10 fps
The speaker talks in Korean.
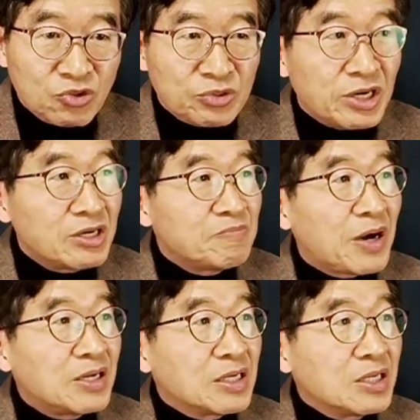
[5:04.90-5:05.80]
조작을
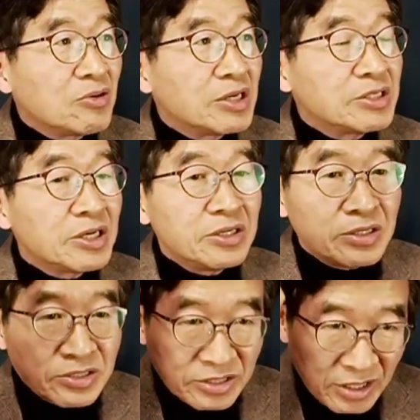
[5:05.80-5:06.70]
밝히려고 한
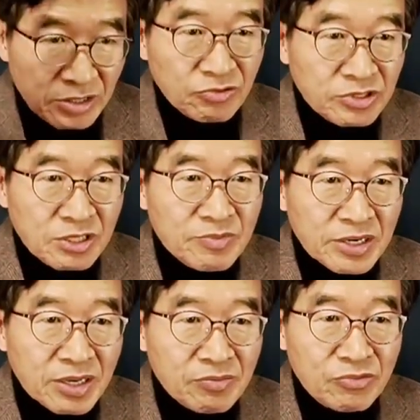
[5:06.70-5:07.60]
세력을
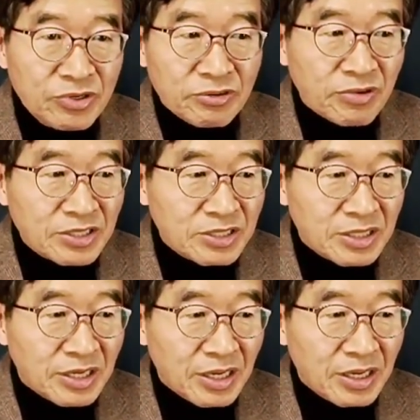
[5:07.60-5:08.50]
철두철미게
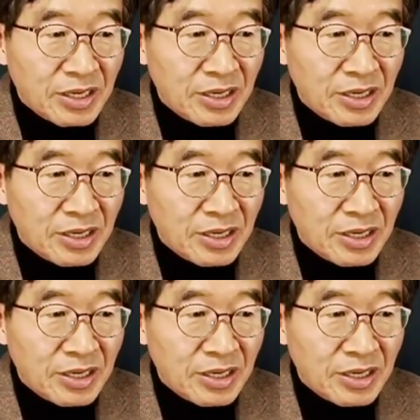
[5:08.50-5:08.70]
무력화시켜라.